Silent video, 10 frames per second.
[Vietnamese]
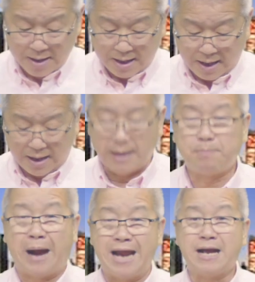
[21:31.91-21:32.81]
à,
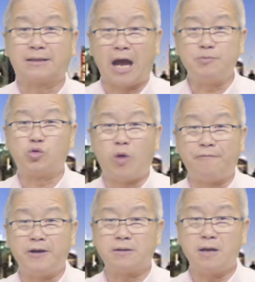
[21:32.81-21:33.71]
bảy ngàn tám trăm square
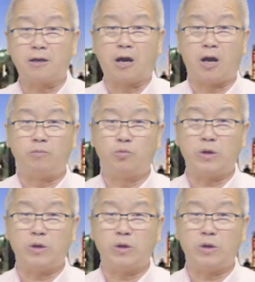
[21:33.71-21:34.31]
feet, rất là rộng.